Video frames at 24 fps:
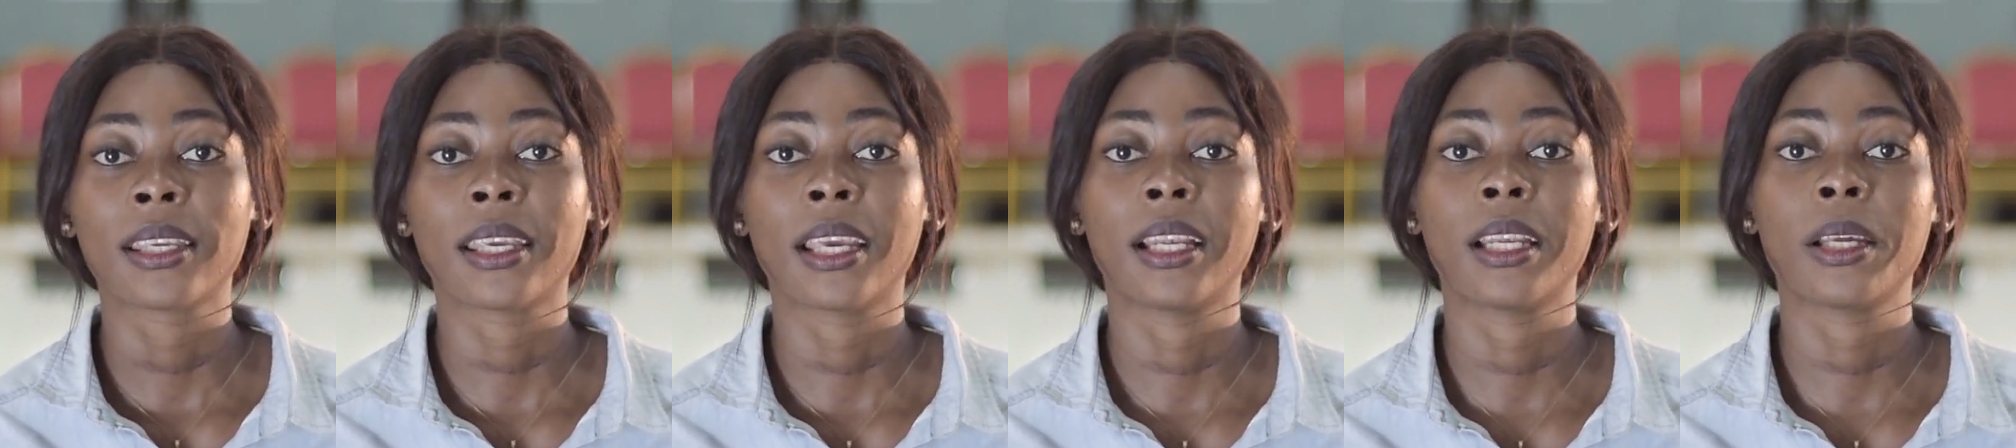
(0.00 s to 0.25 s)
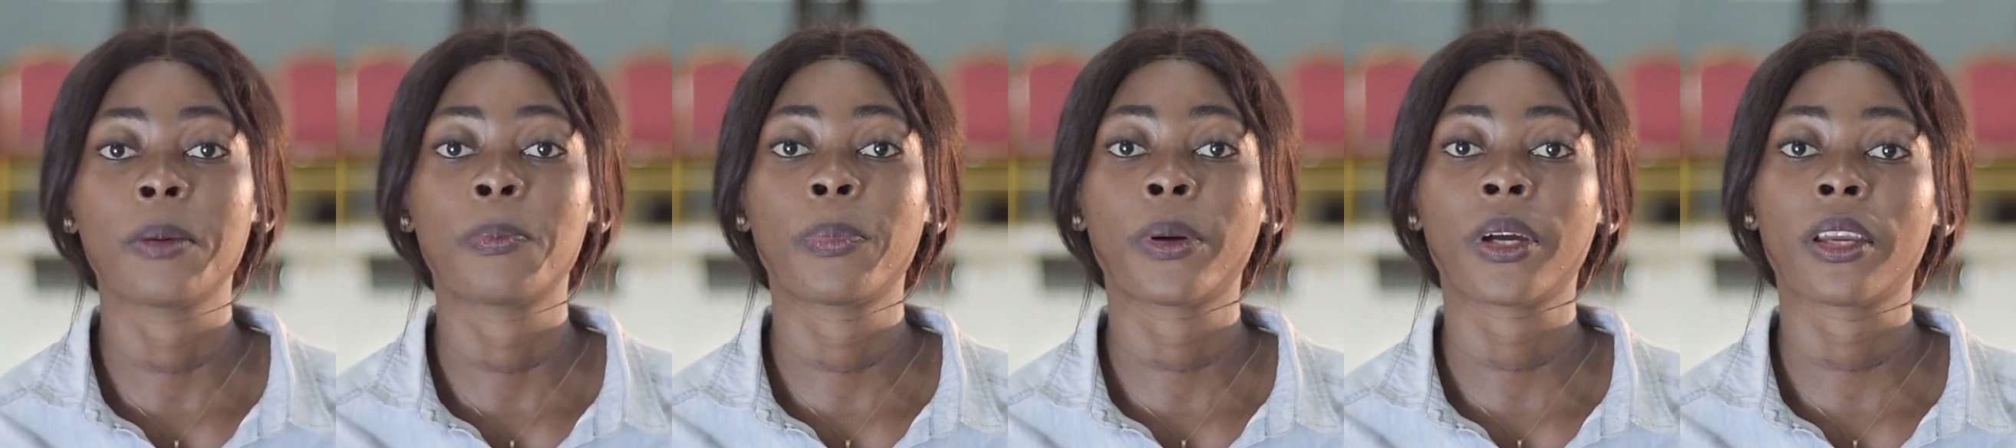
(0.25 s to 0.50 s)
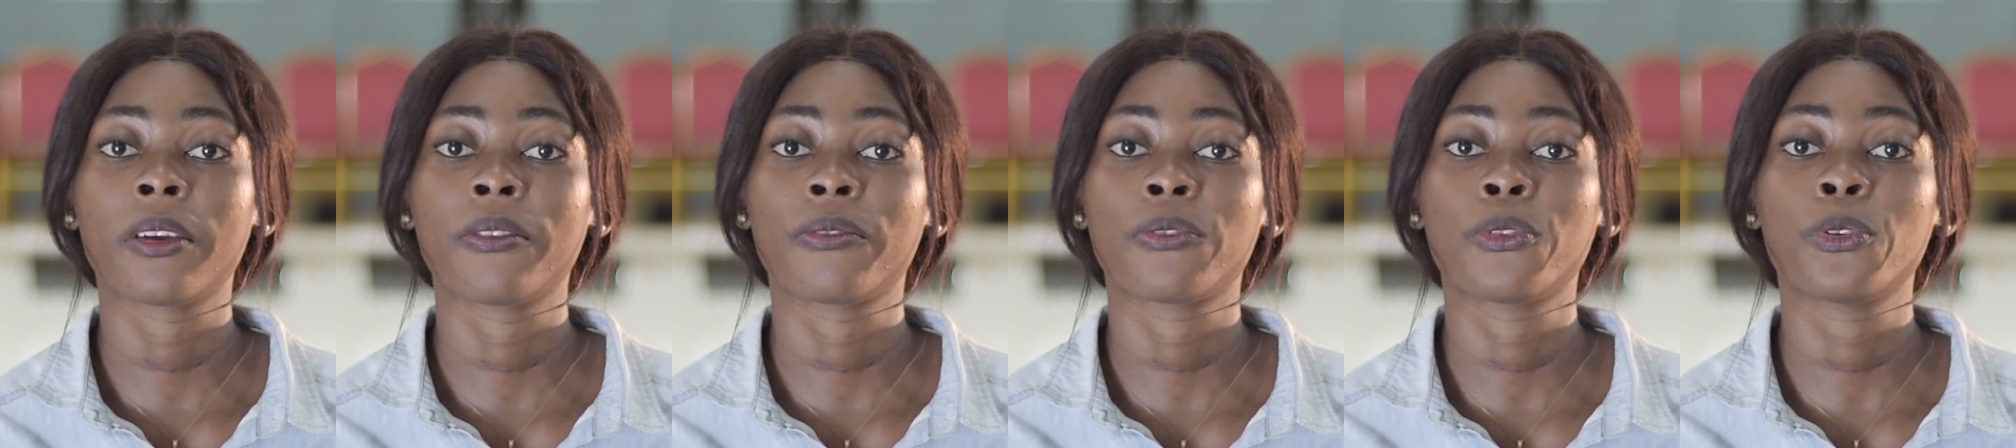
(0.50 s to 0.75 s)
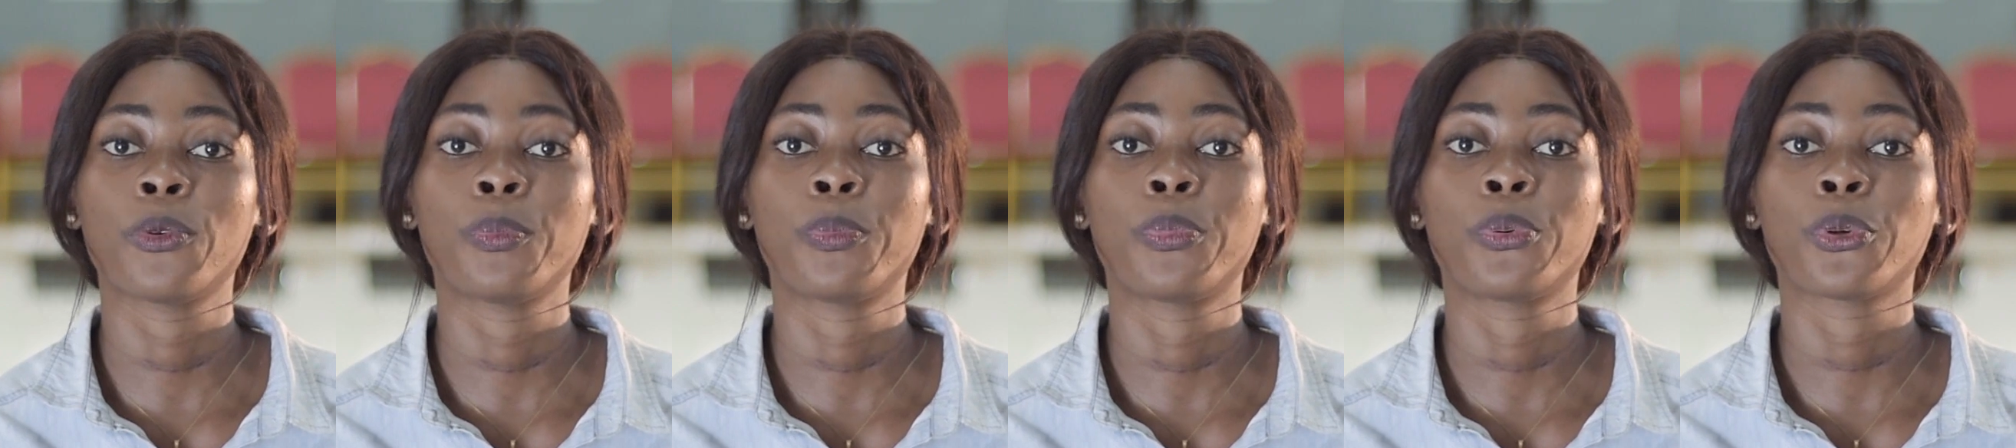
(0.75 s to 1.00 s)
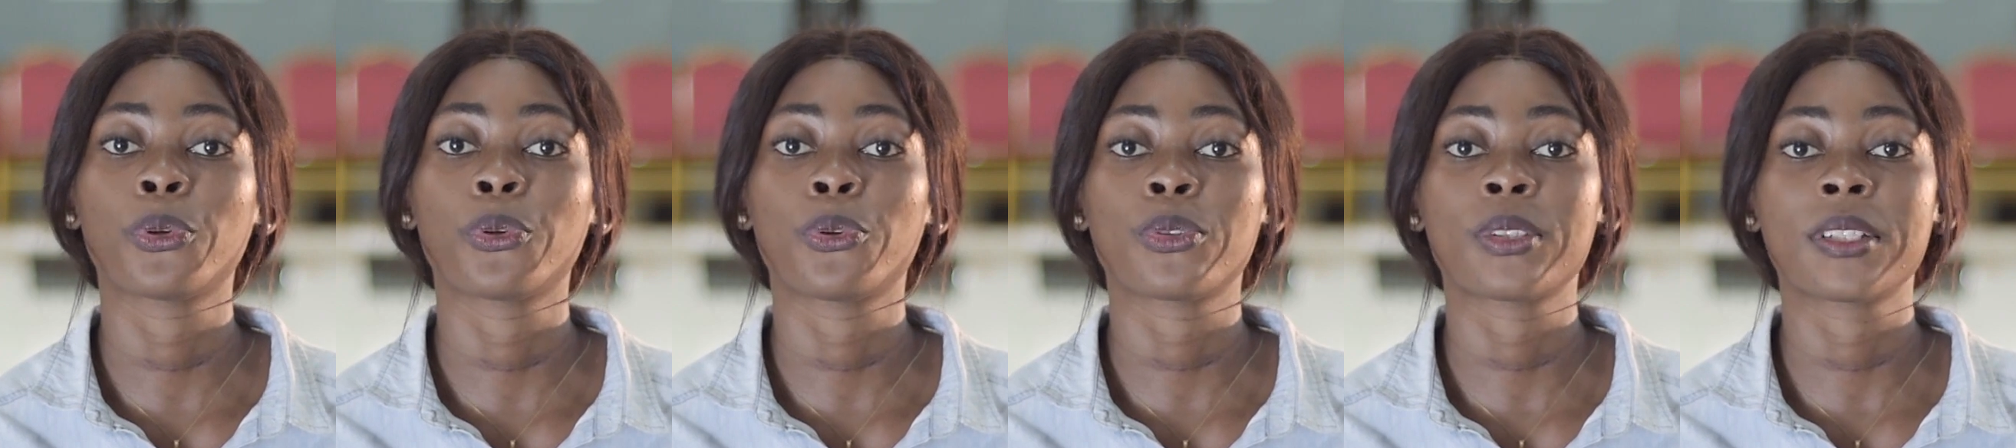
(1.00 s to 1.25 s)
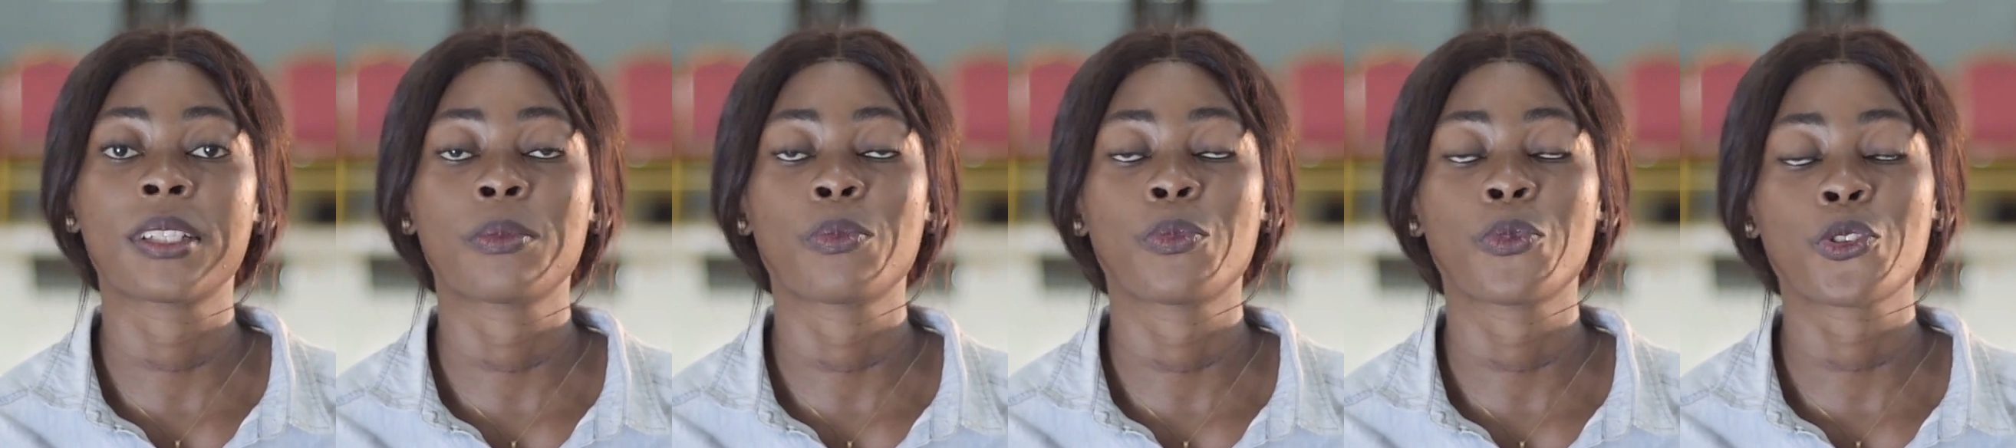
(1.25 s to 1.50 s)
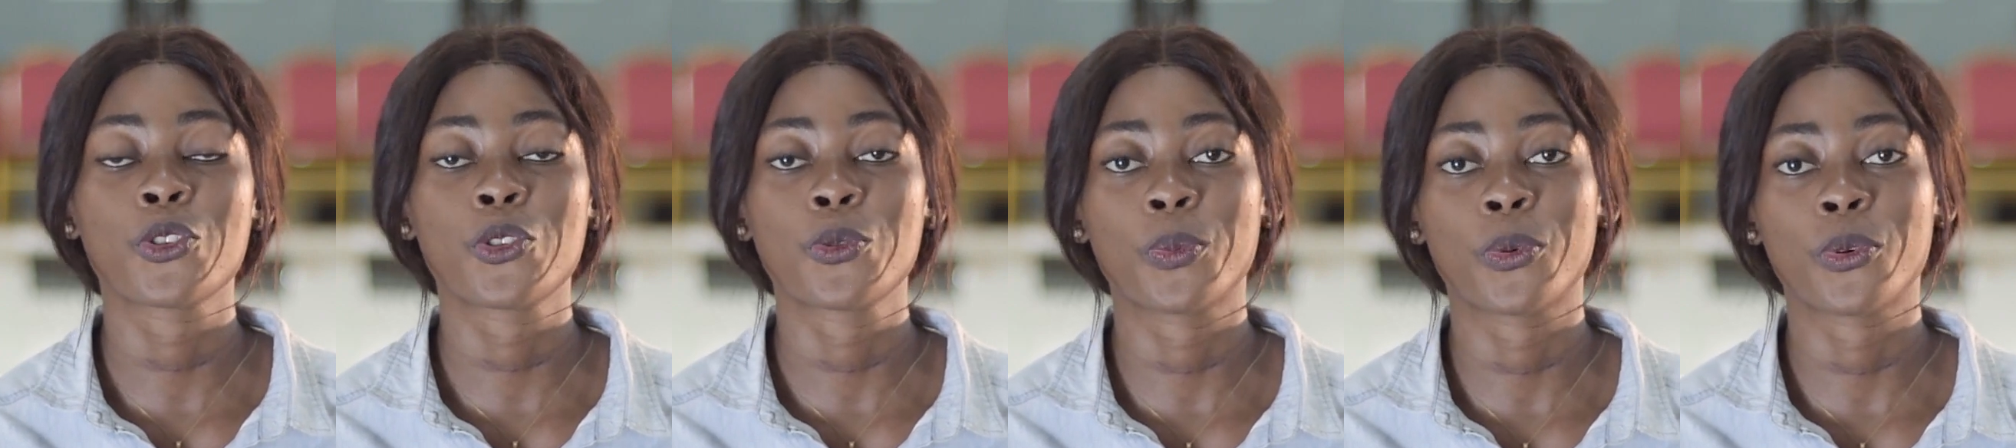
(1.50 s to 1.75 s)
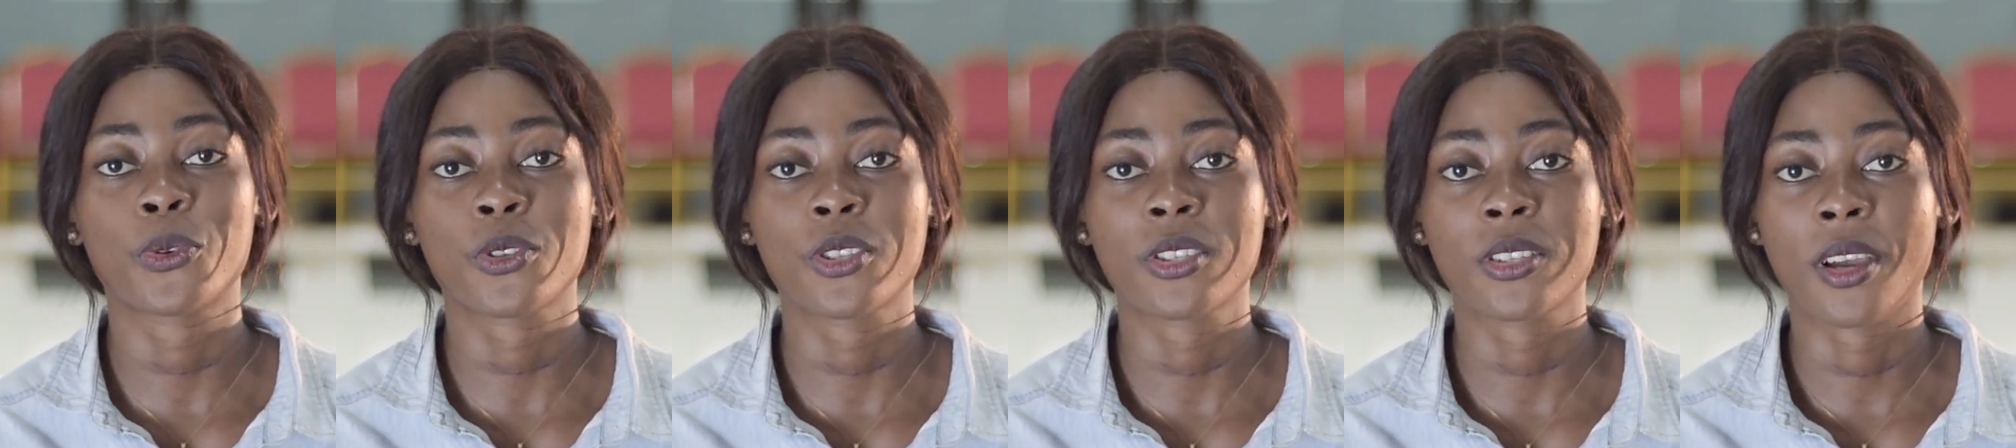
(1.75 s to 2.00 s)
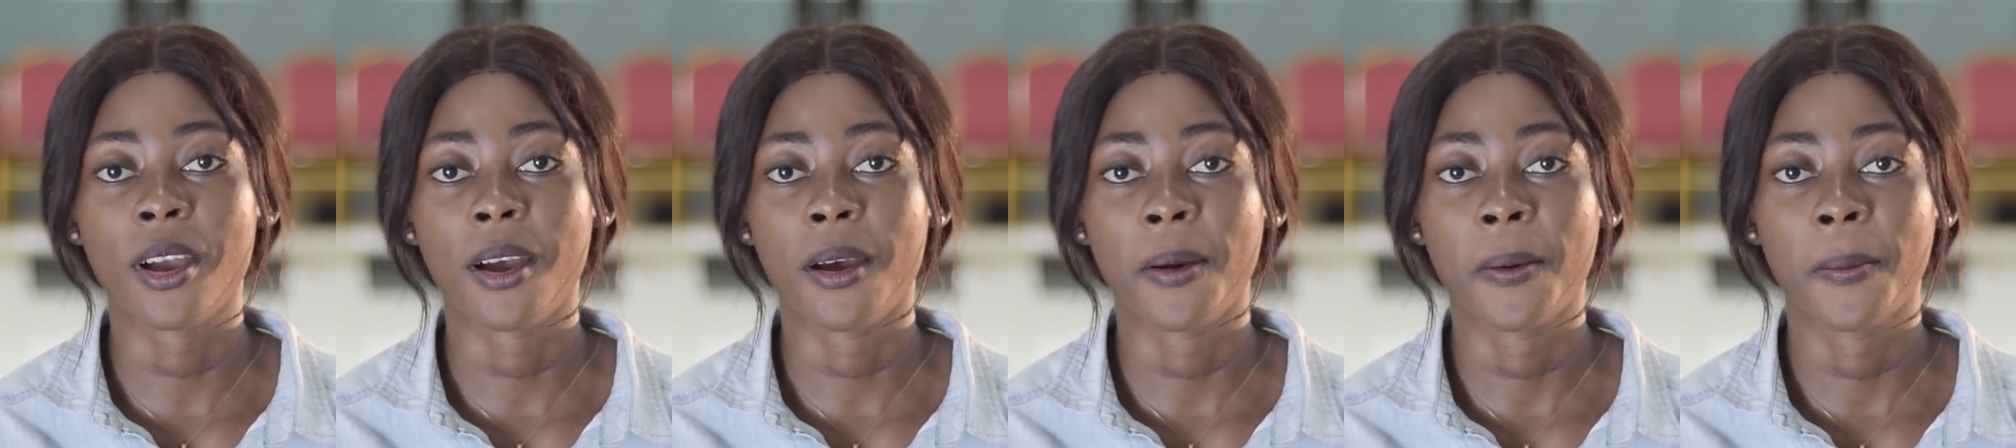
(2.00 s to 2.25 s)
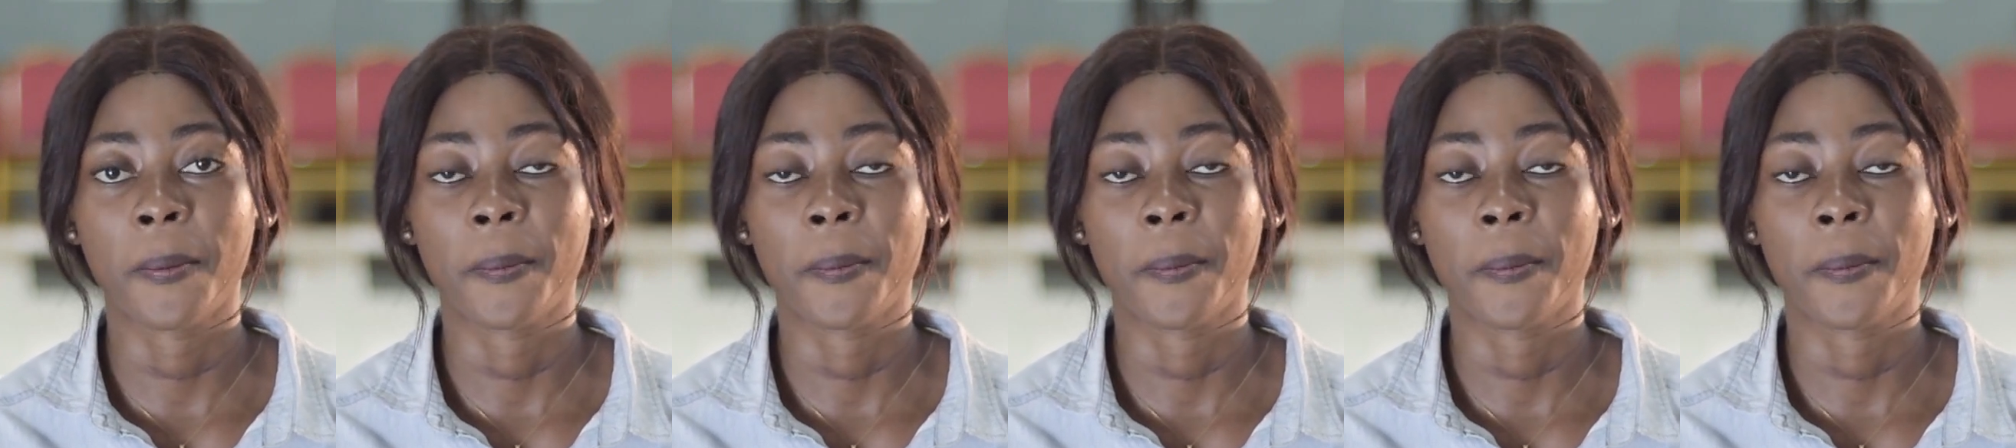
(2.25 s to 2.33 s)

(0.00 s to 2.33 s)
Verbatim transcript: qu'elle est prévue pour le dimanche prochain.